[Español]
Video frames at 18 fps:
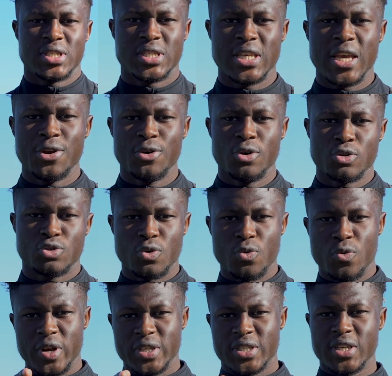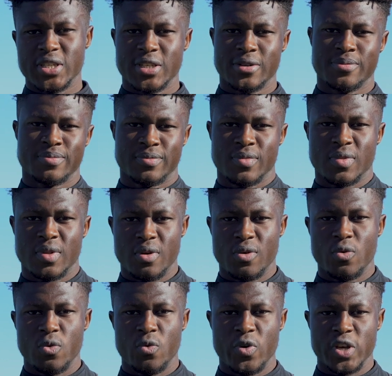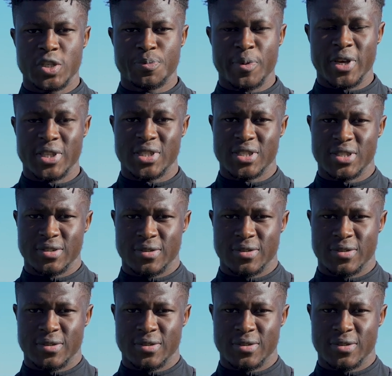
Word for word: Say no to racism. Respect.